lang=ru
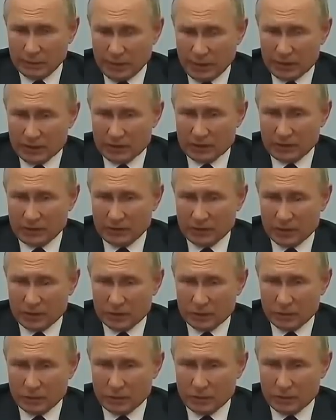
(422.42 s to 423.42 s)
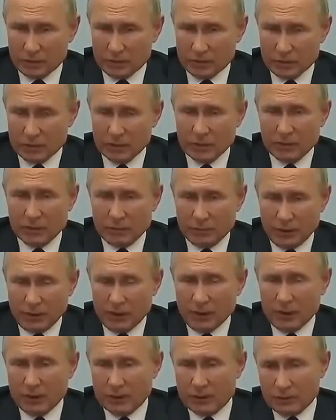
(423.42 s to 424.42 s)
разобраться со всей ситуацией,
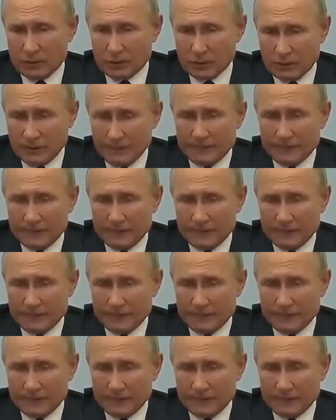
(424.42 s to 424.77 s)
принять